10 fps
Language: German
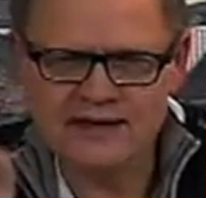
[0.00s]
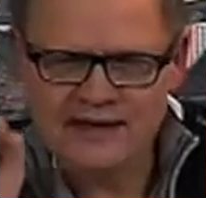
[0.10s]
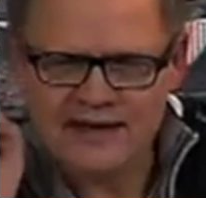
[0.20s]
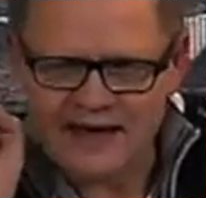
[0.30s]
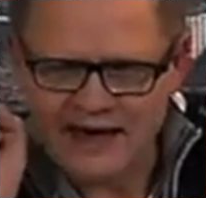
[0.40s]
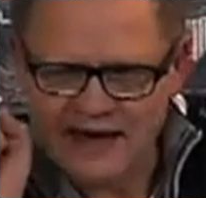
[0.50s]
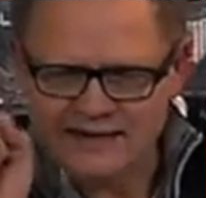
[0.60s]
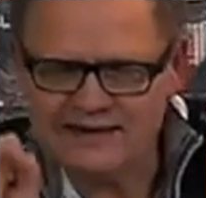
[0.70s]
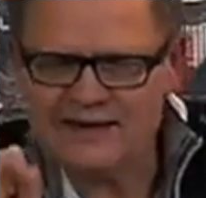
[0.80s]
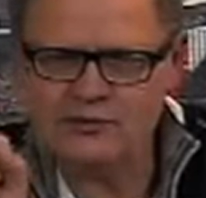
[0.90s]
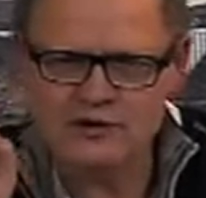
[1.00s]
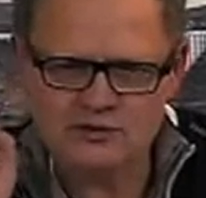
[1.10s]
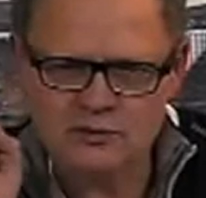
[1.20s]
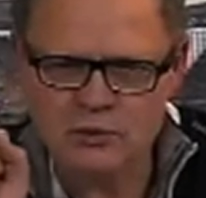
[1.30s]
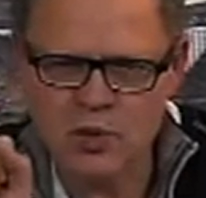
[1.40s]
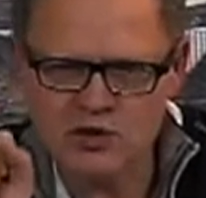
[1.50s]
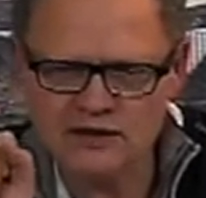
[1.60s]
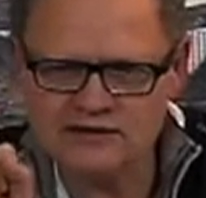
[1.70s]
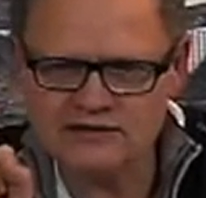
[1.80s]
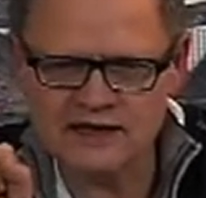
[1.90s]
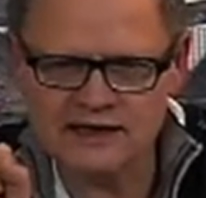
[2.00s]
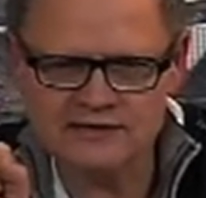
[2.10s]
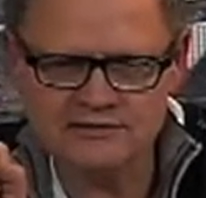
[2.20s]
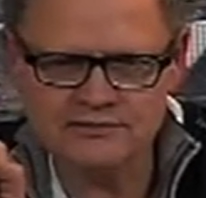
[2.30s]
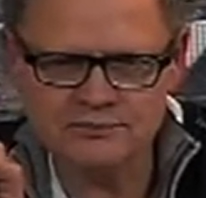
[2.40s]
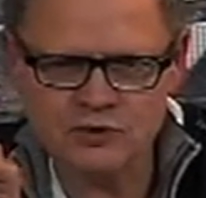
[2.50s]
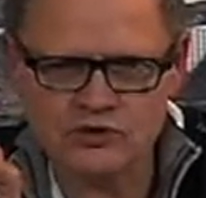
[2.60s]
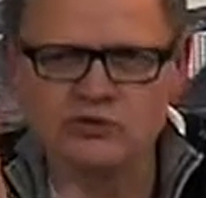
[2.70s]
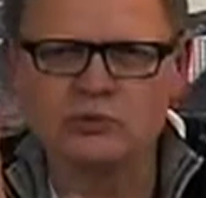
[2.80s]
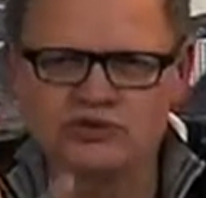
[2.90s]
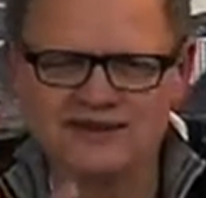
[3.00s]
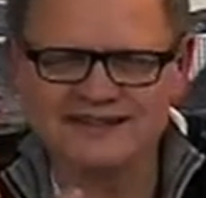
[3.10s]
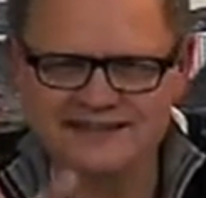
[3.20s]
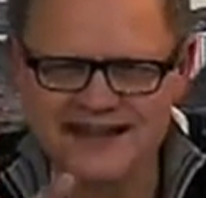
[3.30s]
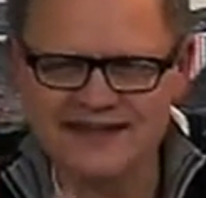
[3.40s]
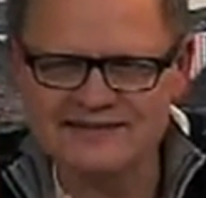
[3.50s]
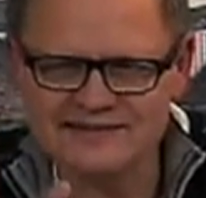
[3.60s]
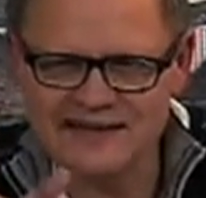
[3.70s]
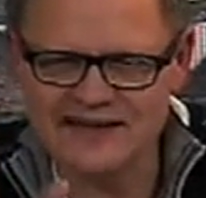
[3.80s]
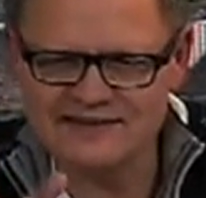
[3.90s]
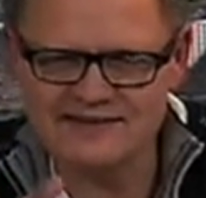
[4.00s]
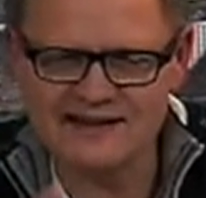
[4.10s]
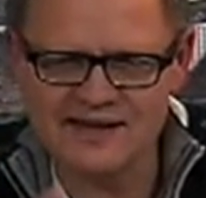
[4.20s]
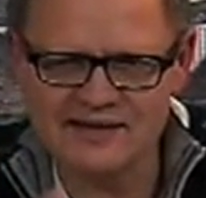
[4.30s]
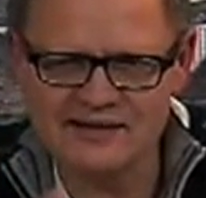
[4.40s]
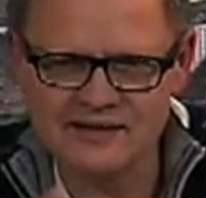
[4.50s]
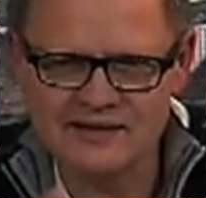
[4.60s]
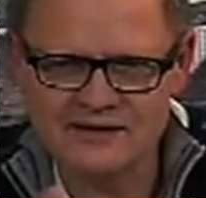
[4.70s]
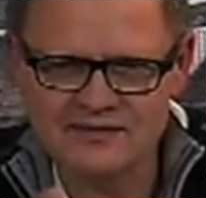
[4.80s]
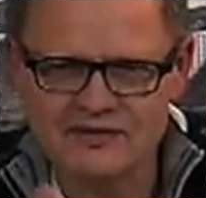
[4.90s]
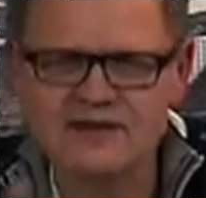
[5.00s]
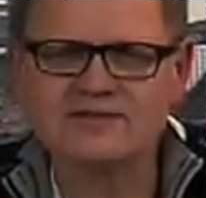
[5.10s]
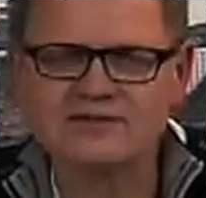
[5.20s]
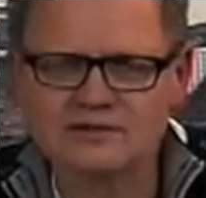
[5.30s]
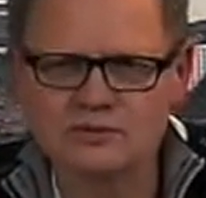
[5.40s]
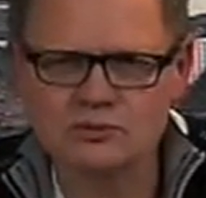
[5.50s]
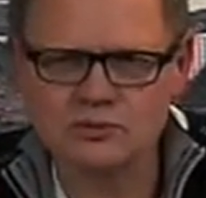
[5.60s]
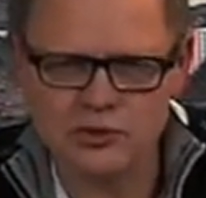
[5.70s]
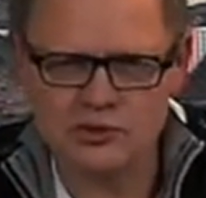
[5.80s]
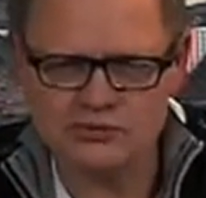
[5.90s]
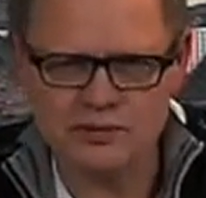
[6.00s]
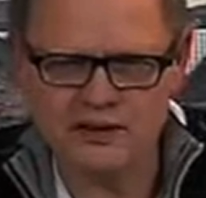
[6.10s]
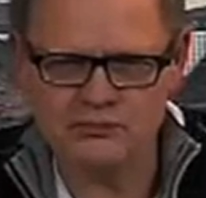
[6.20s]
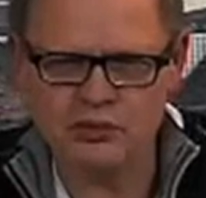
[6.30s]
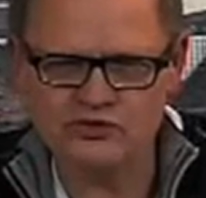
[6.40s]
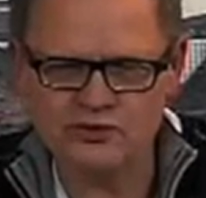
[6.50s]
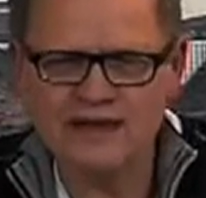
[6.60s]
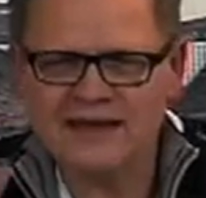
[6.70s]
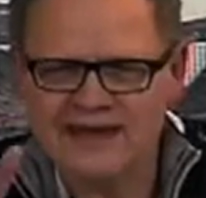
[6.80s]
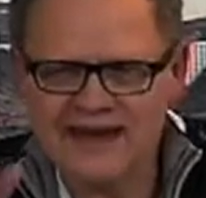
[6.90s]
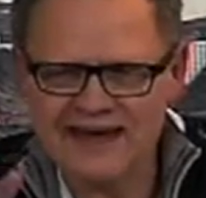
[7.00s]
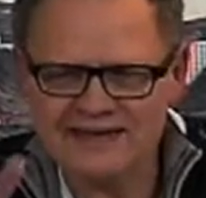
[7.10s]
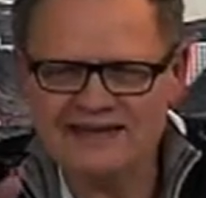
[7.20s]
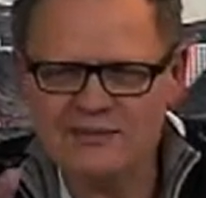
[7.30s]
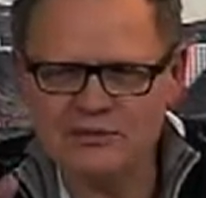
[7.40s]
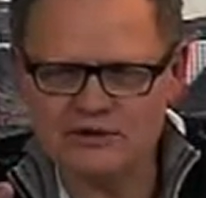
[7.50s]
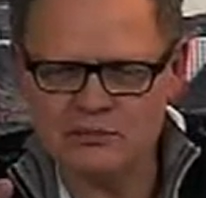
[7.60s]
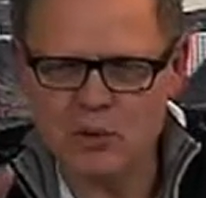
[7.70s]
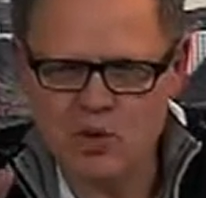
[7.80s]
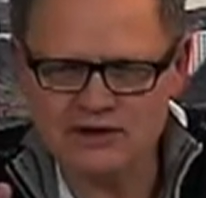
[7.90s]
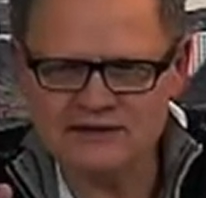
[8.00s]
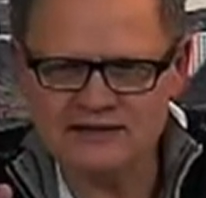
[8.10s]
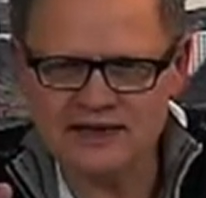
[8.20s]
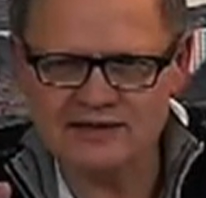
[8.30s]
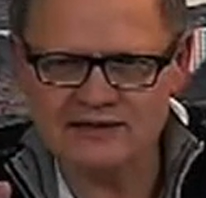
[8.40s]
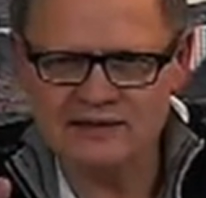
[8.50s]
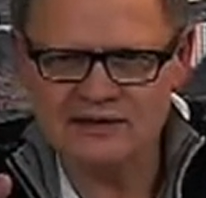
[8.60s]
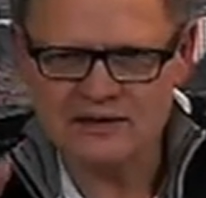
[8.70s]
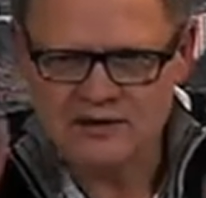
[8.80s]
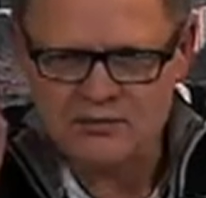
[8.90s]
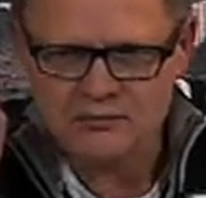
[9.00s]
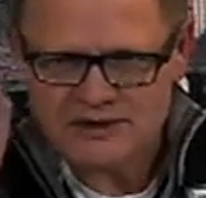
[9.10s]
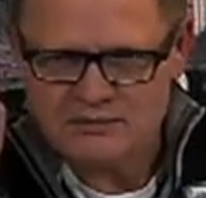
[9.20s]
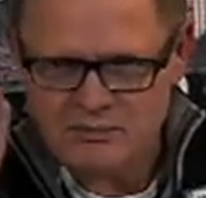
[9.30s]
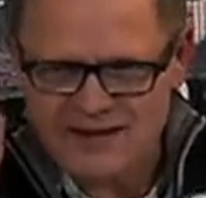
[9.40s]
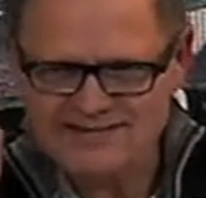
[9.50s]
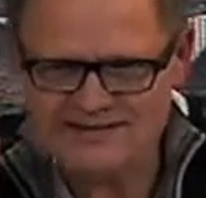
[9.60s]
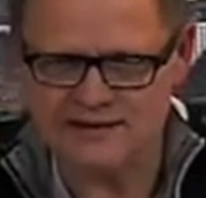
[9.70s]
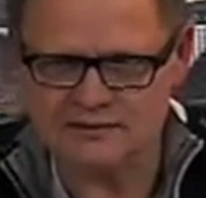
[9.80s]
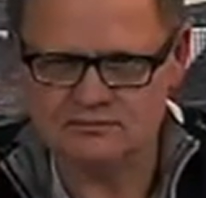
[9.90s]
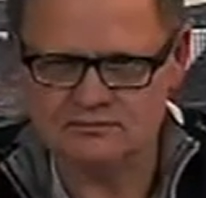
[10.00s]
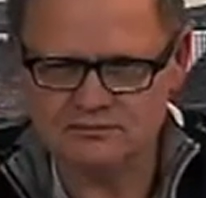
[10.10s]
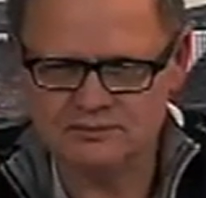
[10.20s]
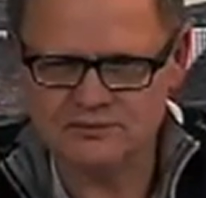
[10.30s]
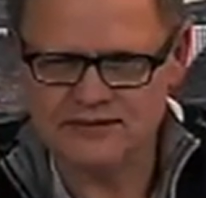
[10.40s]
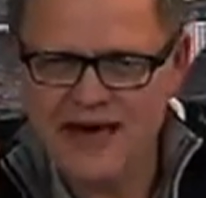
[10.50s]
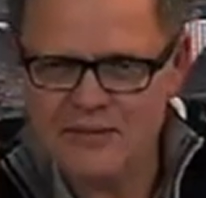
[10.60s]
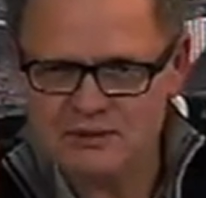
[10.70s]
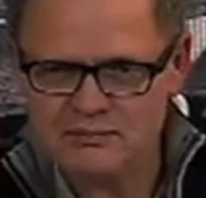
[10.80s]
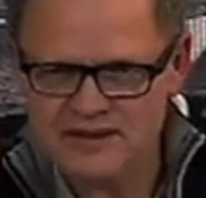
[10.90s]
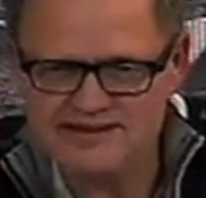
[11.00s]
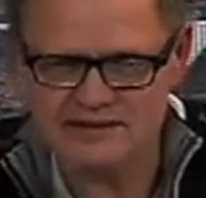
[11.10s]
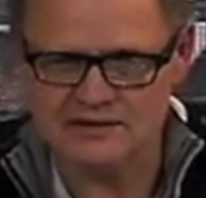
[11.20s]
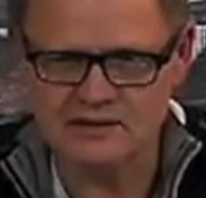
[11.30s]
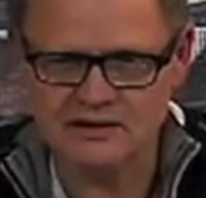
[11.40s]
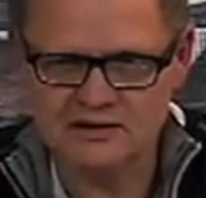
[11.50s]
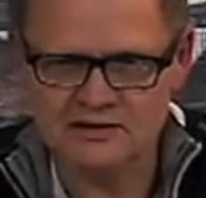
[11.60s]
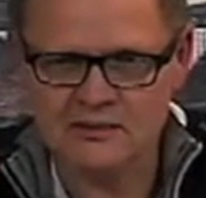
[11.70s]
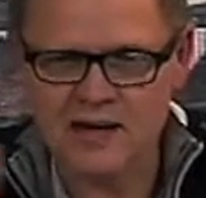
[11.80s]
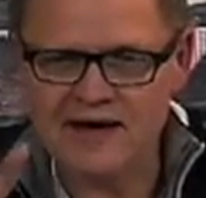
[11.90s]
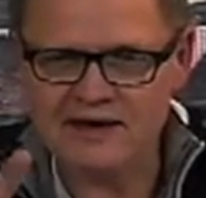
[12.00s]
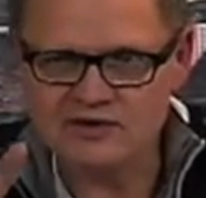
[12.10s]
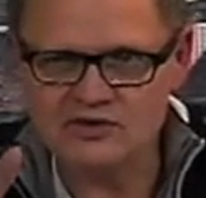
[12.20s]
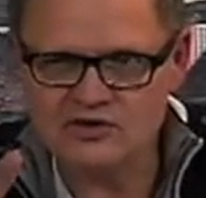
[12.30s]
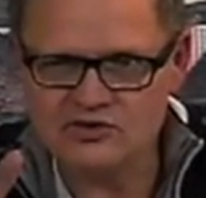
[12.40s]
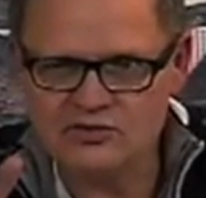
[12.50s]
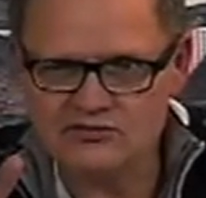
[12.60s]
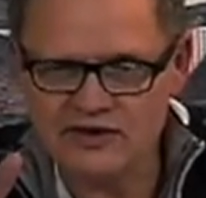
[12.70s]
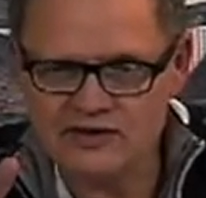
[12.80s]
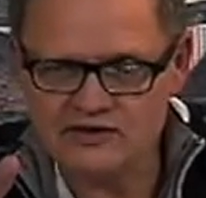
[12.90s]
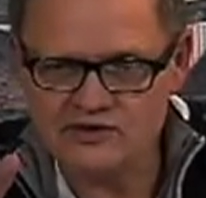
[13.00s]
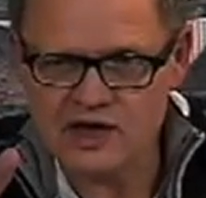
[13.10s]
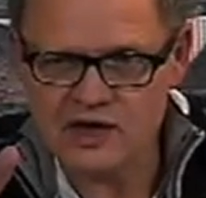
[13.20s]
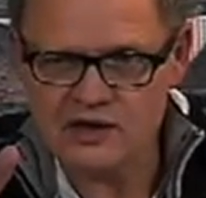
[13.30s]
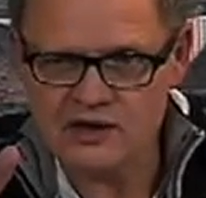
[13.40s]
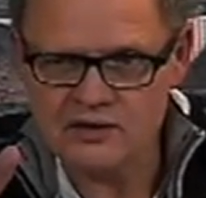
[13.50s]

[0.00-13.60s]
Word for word: Er hat nämlich die Möglichkeit, das muss ich jetzt ganz leise sagen, weil das unter uns bleiben muss, er hat nämlich die Möglichkeit, mit Messi, ja mit Messi, dem argentinischen Weltstar,